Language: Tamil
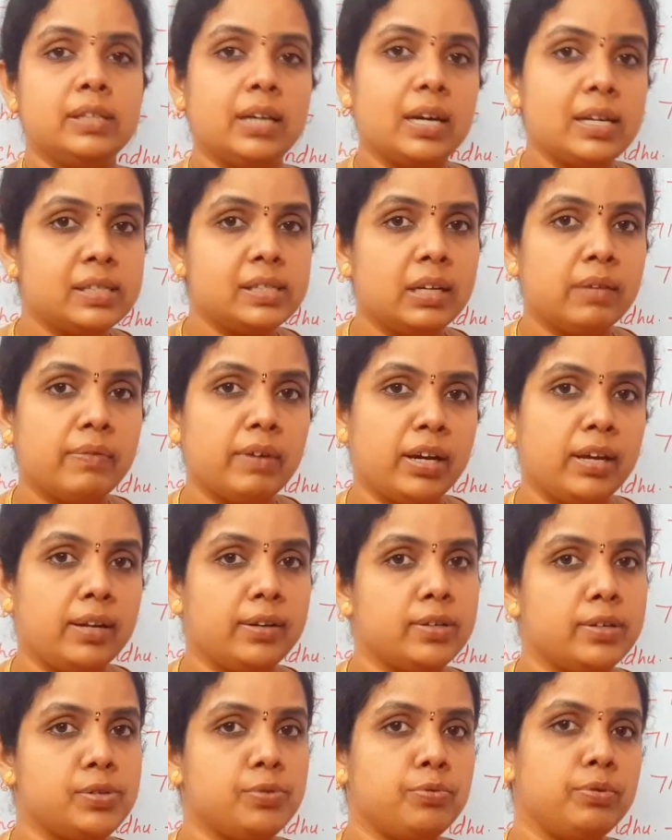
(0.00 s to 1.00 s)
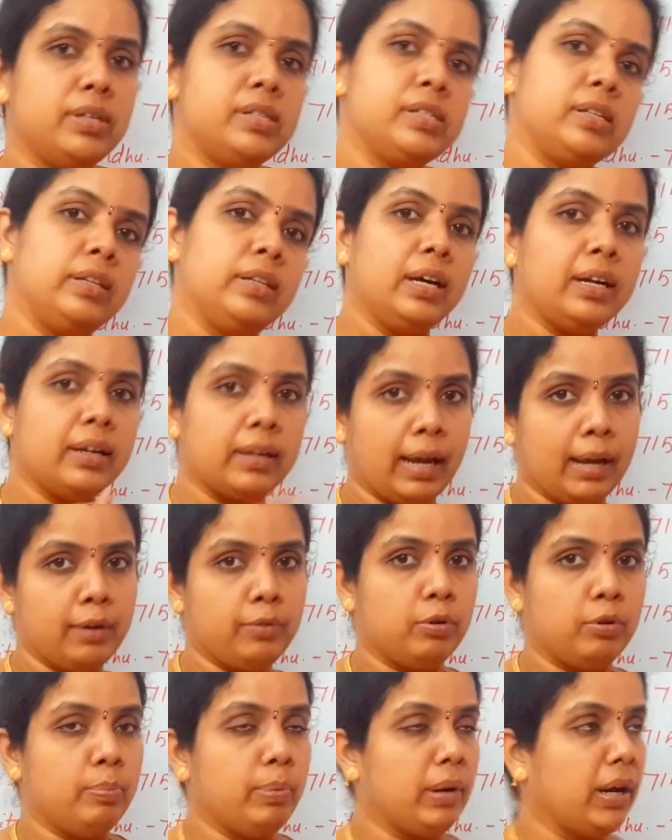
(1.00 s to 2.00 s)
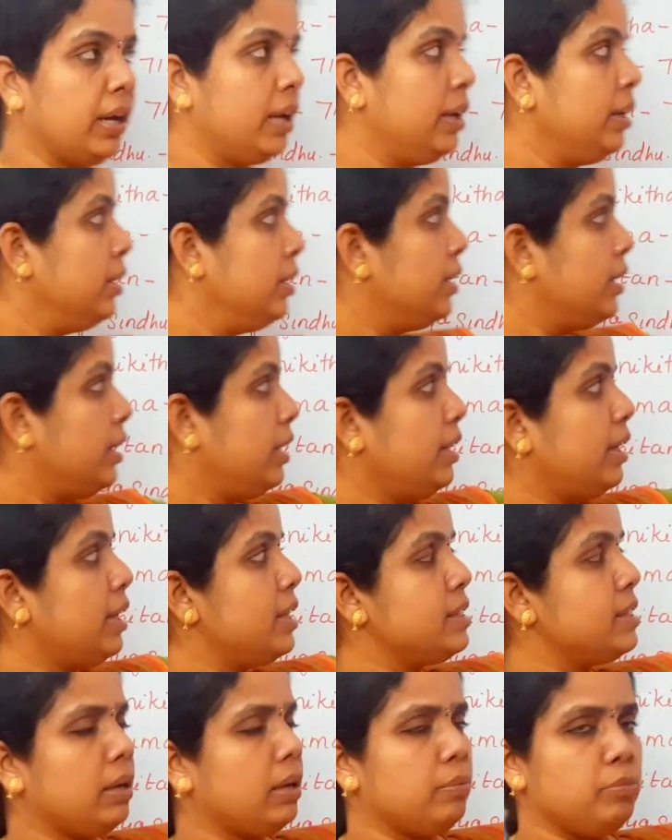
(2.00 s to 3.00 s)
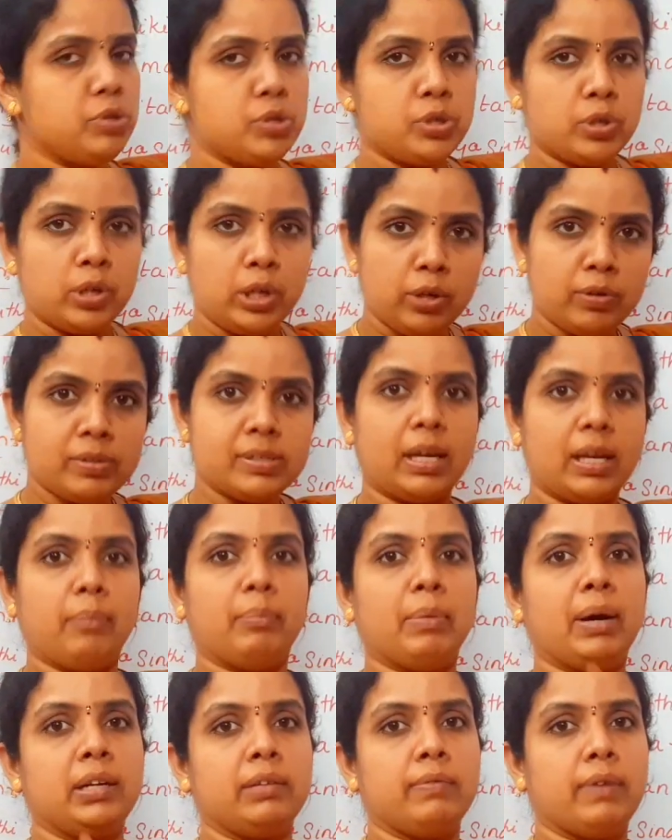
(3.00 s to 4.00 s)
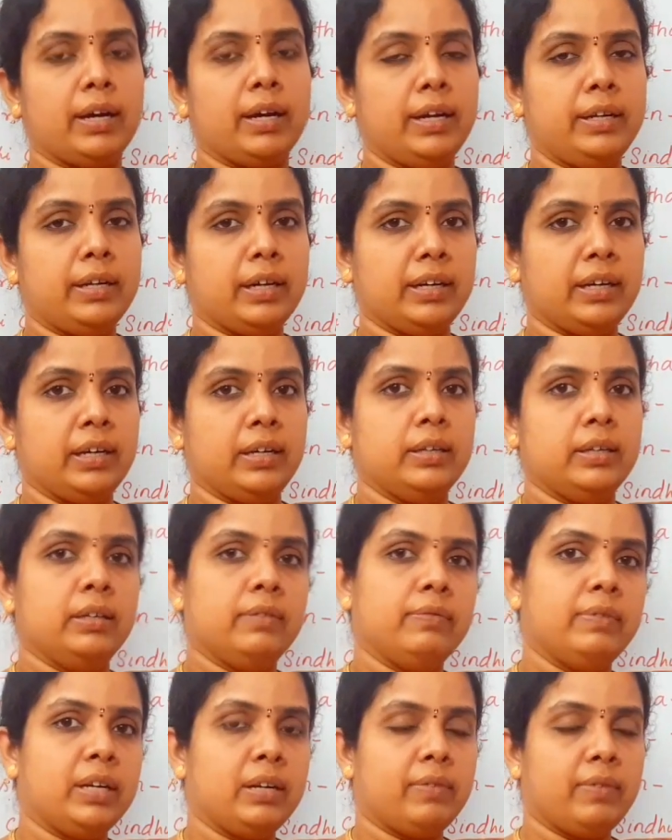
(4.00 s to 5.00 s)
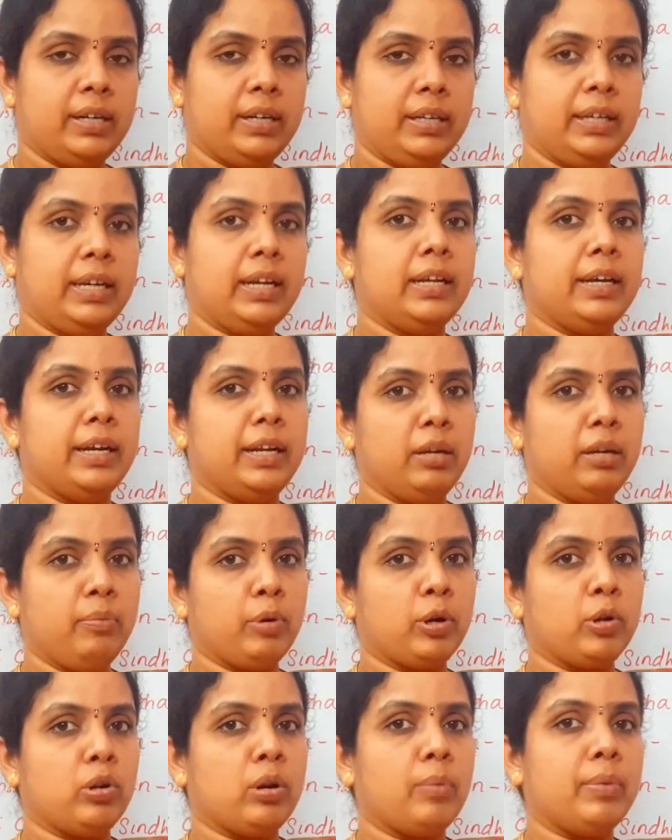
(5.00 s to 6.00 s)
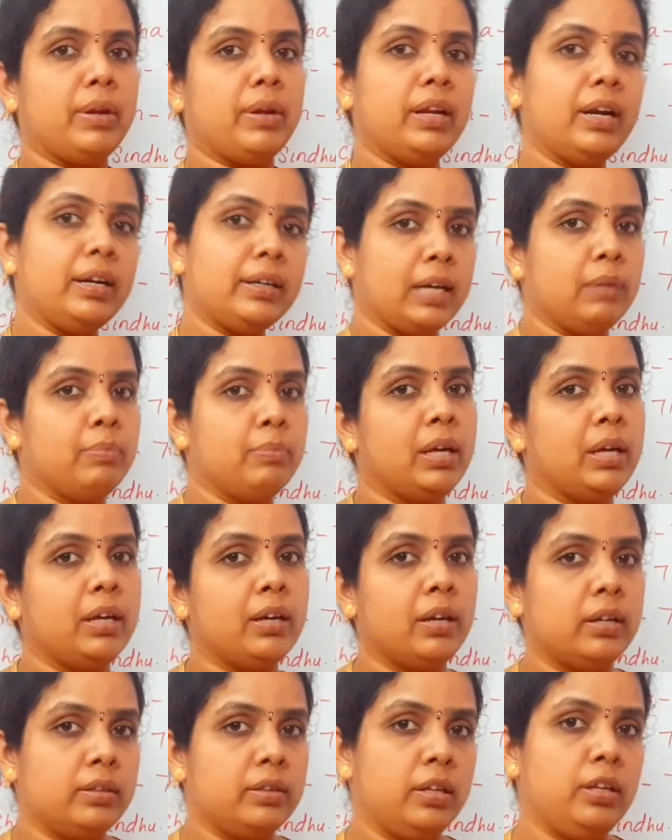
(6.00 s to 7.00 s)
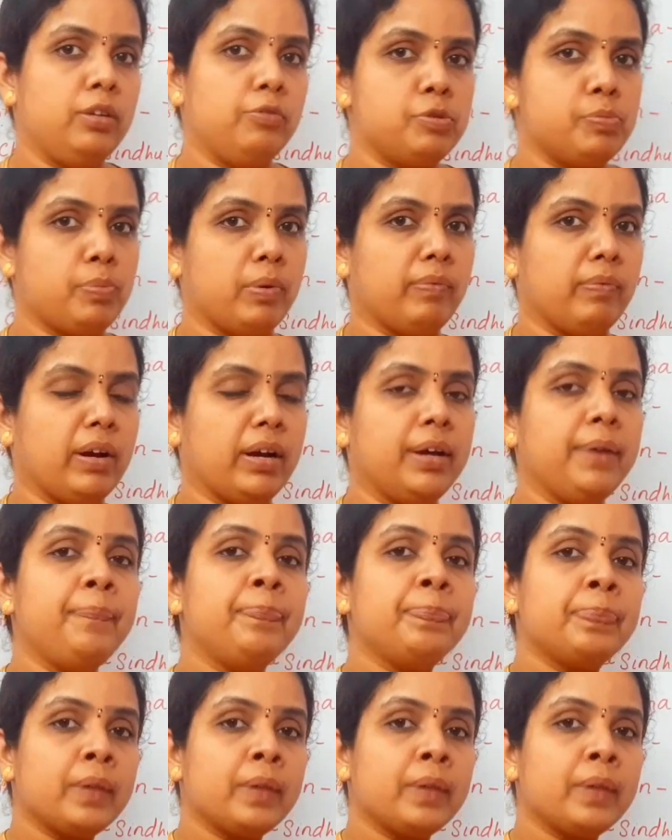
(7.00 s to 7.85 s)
ஜாஸ்தியாக வாங்கியிருக்க ஸ்டூடெண்ட்ஸ்க்கு தான் ரேங்க் கொடுப்பாங்க இன்கேஸ் கெமிஸ்ட்ரிலையும் சேம் மார்க் வாங்கிட்டாங்க வேறு வழியே இல்லை என்ன பண்ணணும் அப்படின்னா டை பிரேக்கர் த்ரீ யூஸ் பண்ணுவாங்க